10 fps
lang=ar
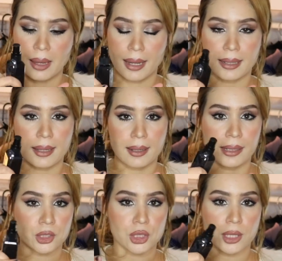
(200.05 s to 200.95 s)
على
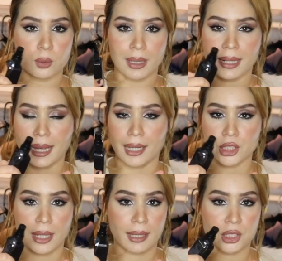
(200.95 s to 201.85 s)
لانجيت ولا على
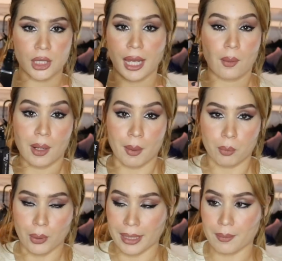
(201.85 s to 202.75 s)
حاجه هكا شيحه ولا
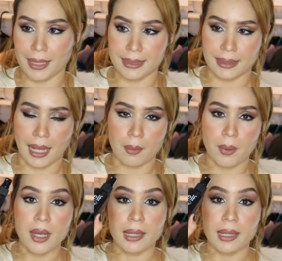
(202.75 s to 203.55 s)
مبلوله كيما انت تحب